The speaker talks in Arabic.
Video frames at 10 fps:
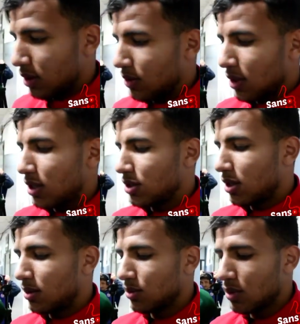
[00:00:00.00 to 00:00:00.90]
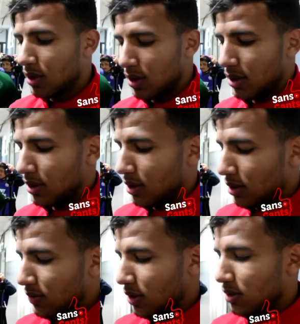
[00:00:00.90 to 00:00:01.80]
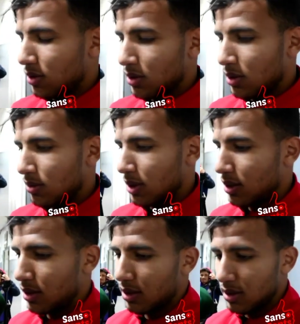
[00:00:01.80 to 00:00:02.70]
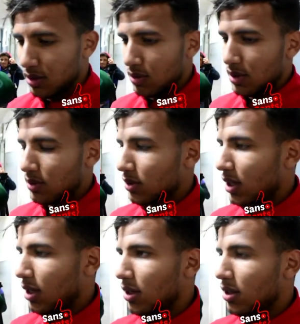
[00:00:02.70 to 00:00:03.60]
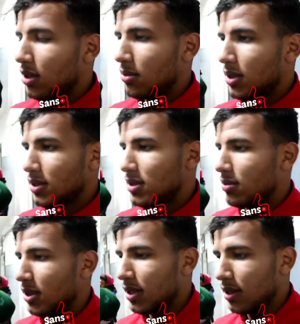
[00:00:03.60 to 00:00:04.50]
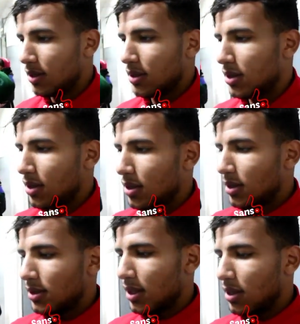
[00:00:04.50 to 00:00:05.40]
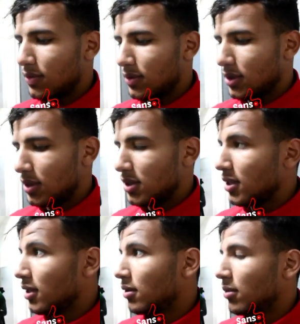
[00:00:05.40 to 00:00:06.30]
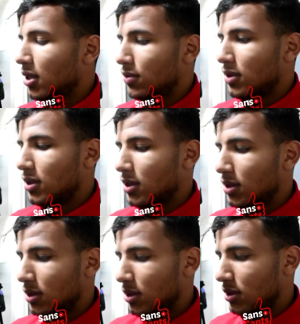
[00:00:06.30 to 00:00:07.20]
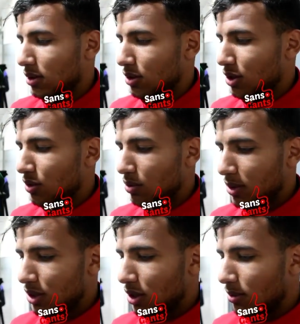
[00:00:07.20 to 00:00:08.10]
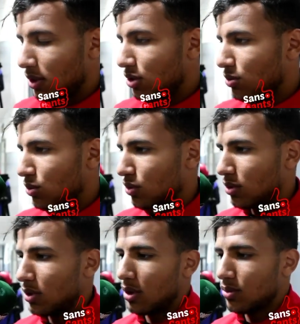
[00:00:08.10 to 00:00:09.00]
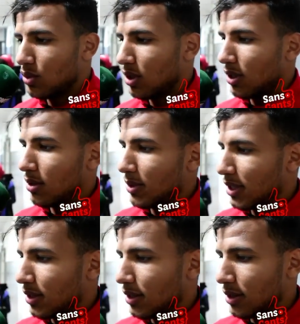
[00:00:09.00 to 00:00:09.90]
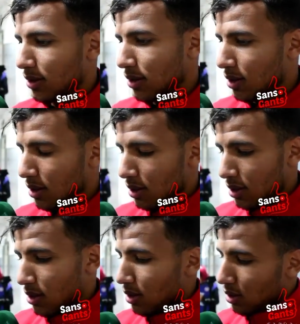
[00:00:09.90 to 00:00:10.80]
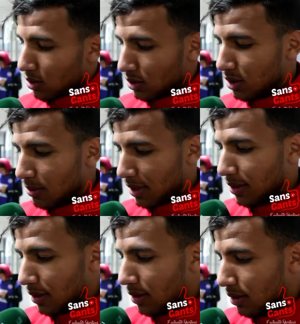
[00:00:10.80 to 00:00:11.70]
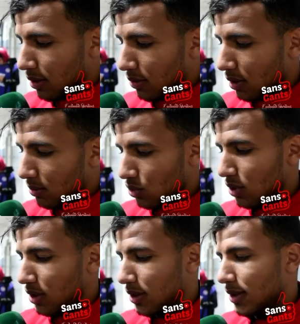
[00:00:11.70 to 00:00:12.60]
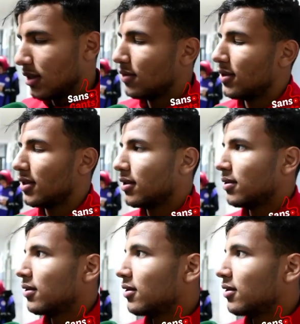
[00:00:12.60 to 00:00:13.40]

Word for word: والله اول حاجه الحمد لله كاليفيكاسيون معناها الولاد كنا حاضرين مركزين مليح تعرف آه، سيام حاولنا نجريو الماتش كيما نجمو الحمد لله ماركينا زدنا ماركينا ثانية الحمد لله كاليفي تو